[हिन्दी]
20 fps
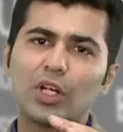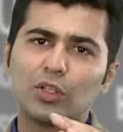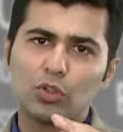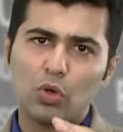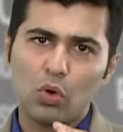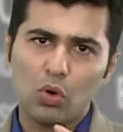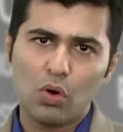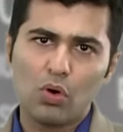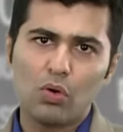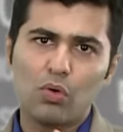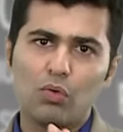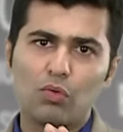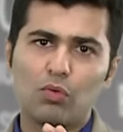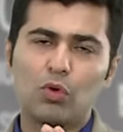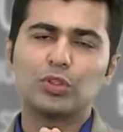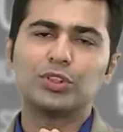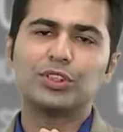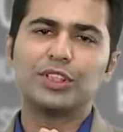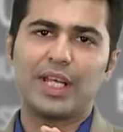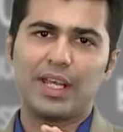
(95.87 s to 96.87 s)
तो
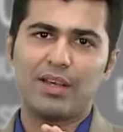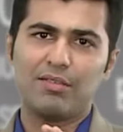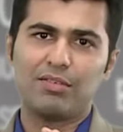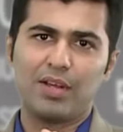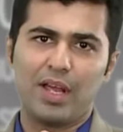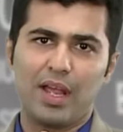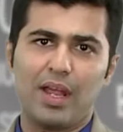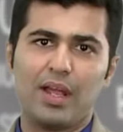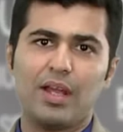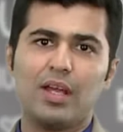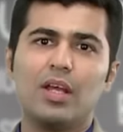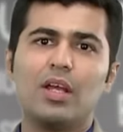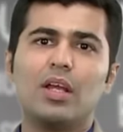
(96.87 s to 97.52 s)
वो सेफ है